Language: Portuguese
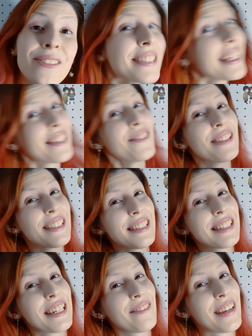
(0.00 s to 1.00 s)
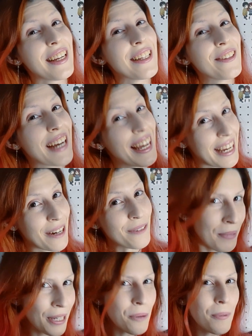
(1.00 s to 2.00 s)
Não se esqueçam de se inscreverem no canal
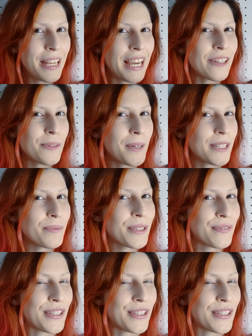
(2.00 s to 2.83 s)
pra acompanhar os próximos